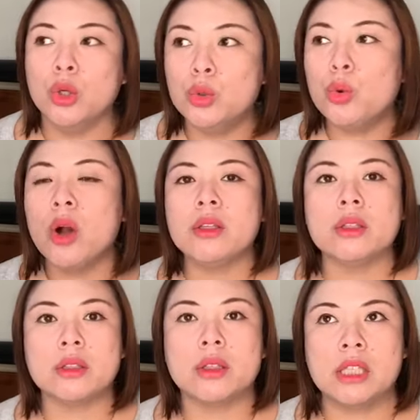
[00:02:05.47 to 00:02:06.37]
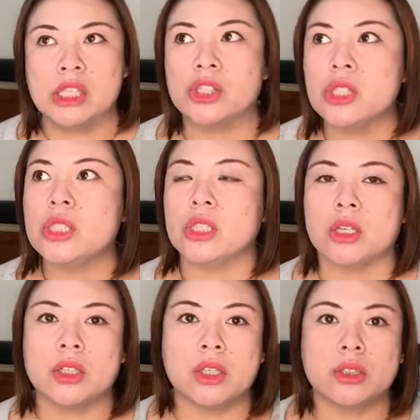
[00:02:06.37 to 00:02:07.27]
如果你自己
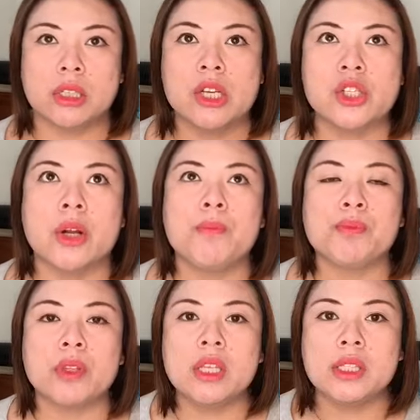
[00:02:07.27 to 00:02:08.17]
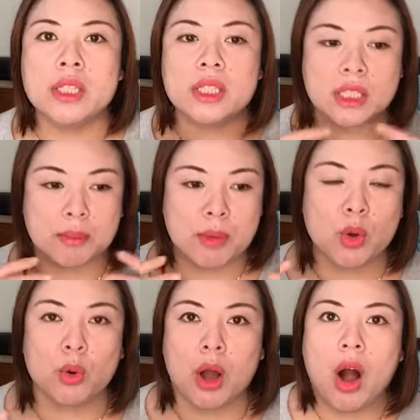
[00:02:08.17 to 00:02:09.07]
的人生，你自己没
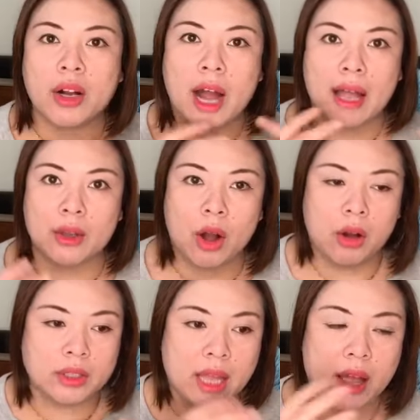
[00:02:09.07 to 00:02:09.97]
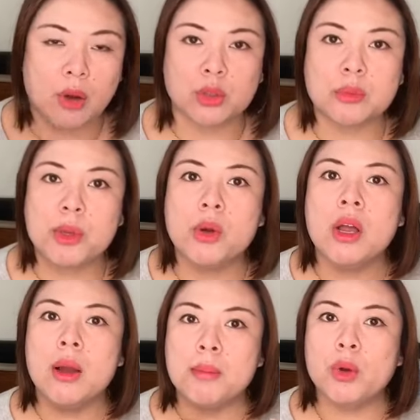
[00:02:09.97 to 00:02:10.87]
有 organize organize 好，就是没有
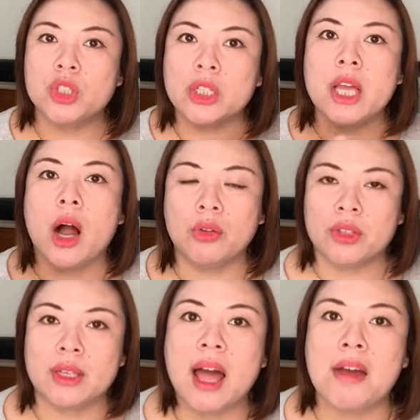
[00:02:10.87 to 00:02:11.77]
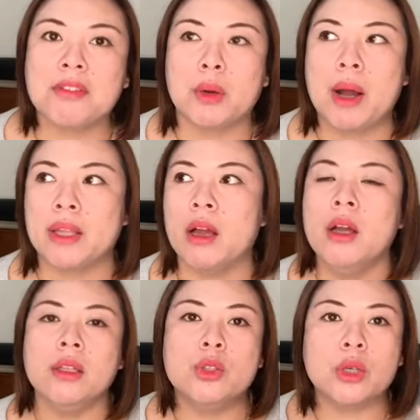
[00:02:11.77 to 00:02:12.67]
没有整理好你的 life 的话呢，
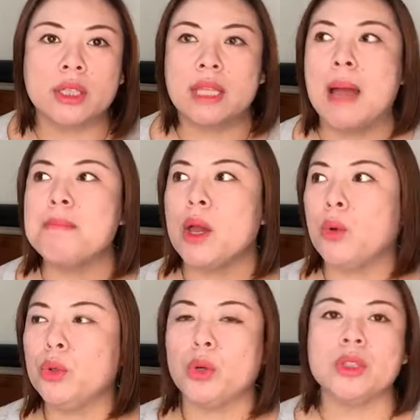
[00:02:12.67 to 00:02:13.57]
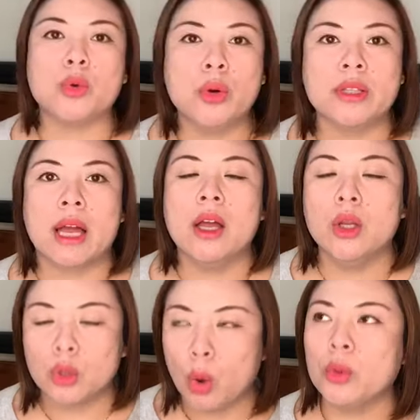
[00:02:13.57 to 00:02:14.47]
就难免会遇到一些困难。
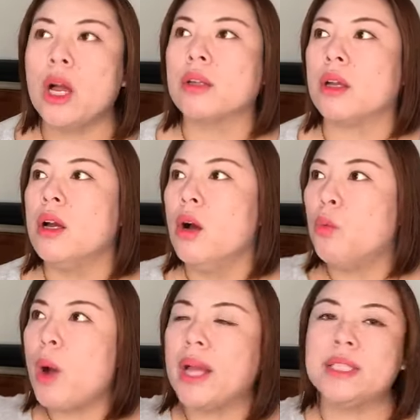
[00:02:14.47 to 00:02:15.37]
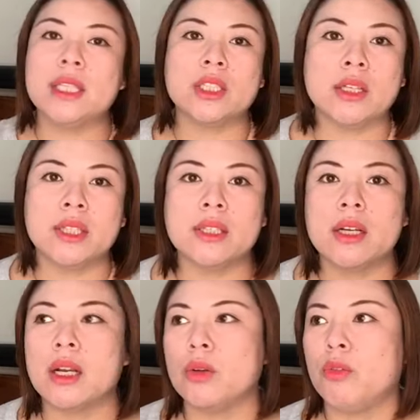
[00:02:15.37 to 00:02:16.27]
同样的，外界上天，当
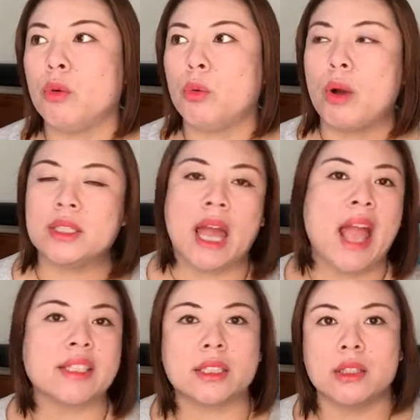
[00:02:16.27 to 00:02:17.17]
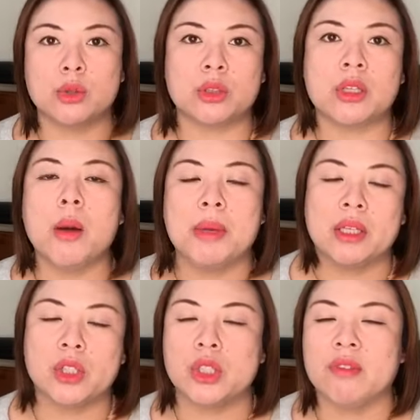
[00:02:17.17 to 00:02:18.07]
然了。发些 accident 就是特别
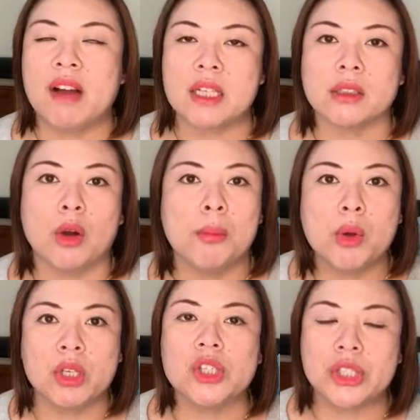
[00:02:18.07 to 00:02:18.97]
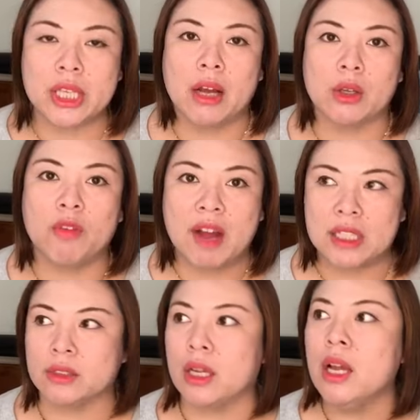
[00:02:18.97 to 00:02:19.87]
的事情发生呢，没有人是想要发
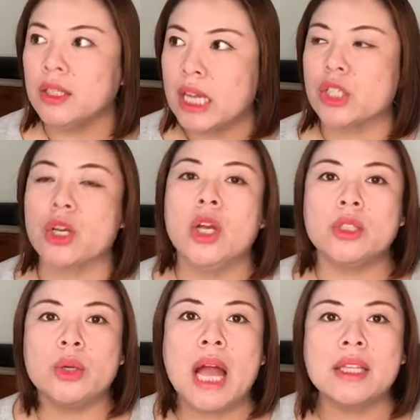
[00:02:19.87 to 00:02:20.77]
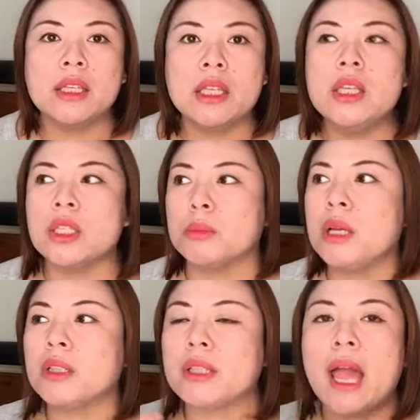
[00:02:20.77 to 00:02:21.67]
生的，但是要看你以什么
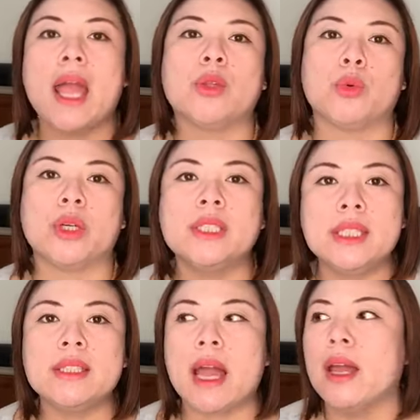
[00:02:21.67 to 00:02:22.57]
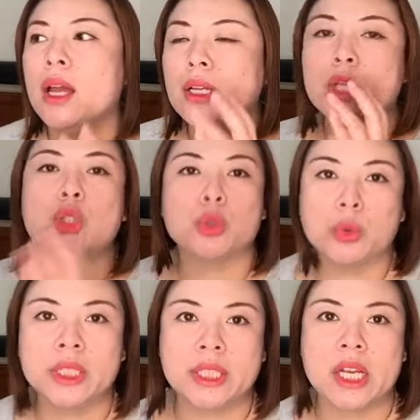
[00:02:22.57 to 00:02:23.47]
样的态度和心态来处
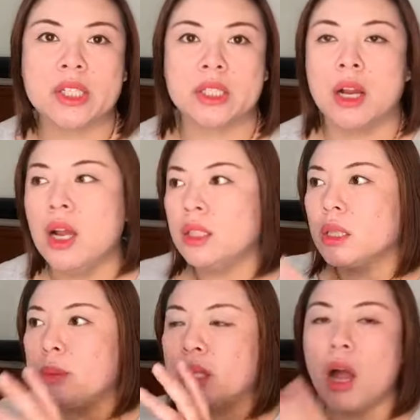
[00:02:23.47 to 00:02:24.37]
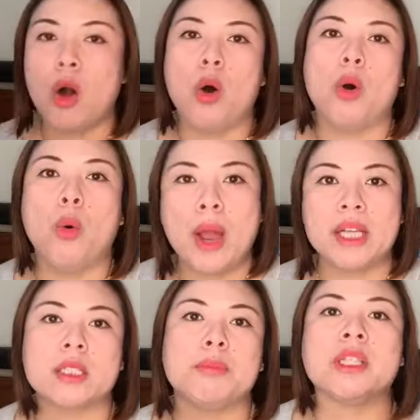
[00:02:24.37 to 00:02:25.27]
理这件事情，让它变成好坏
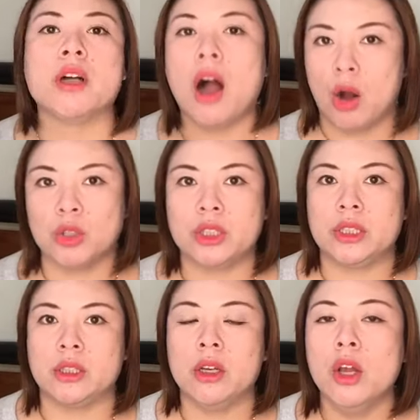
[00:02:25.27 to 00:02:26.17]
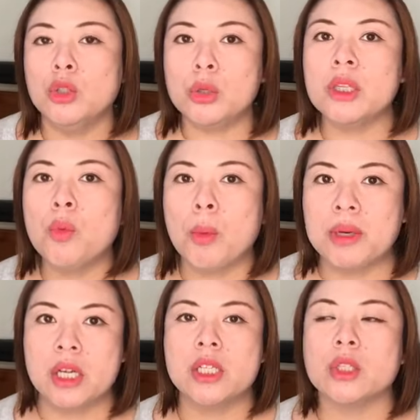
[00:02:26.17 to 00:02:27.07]
事，变成好事情。所以呢，我
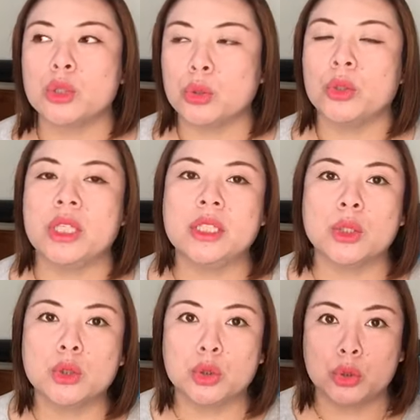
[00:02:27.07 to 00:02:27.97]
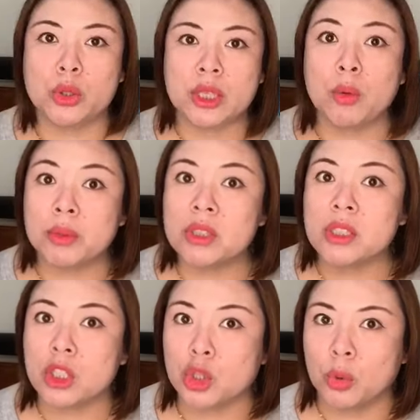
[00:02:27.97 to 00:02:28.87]
们人生的所有的一切都取决于在我们自
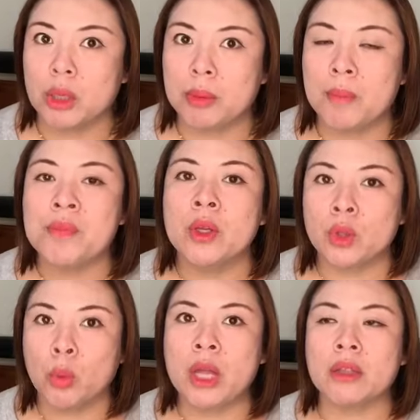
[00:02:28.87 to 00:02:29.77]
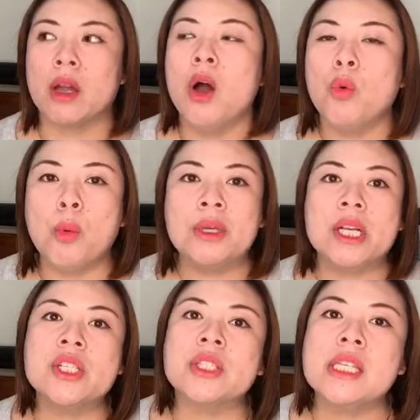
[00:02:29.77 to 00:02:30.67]
己的手里边。同样的，我们
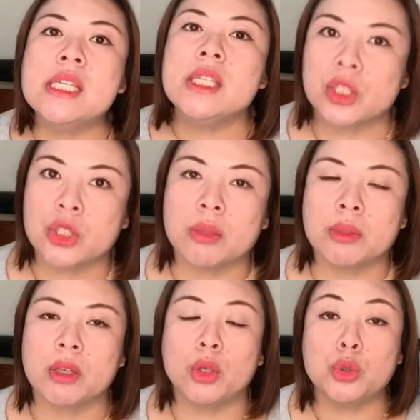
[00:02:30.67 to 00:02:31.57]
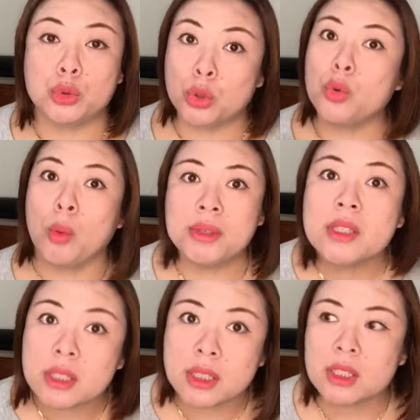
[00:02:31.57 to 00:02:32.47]
人生的意义是什么呢？也取决于我们
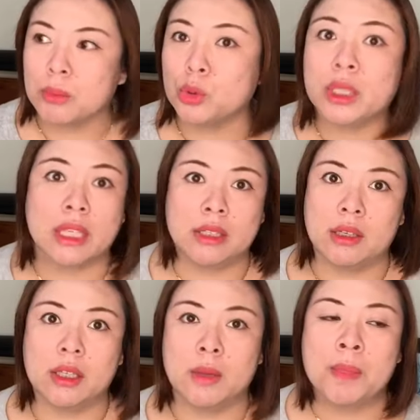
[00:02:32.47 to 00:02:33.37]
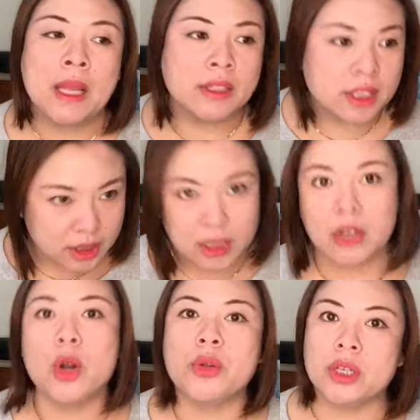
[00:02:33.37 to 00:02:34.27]
自己怎么去给它定义。你
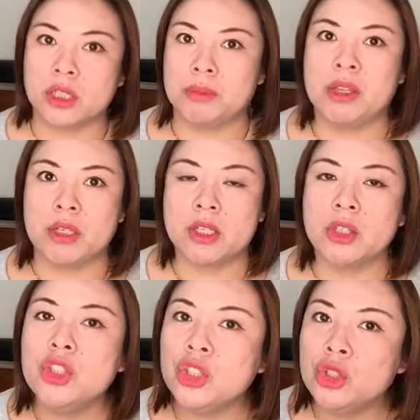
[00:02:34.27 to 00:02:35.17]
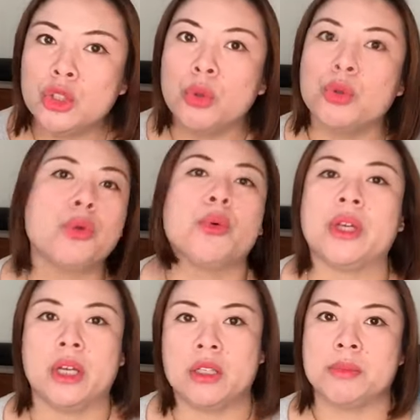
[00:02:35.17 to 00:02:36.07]
想要一个什么样的人生，你就拥有
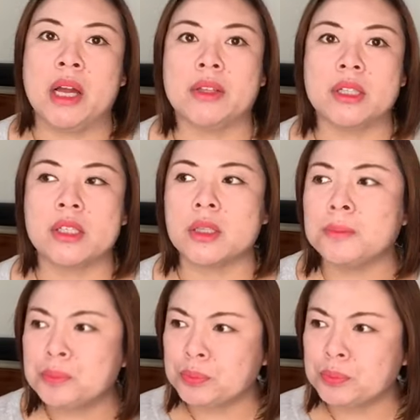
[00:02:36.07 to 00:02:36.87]
一个什么样的人生。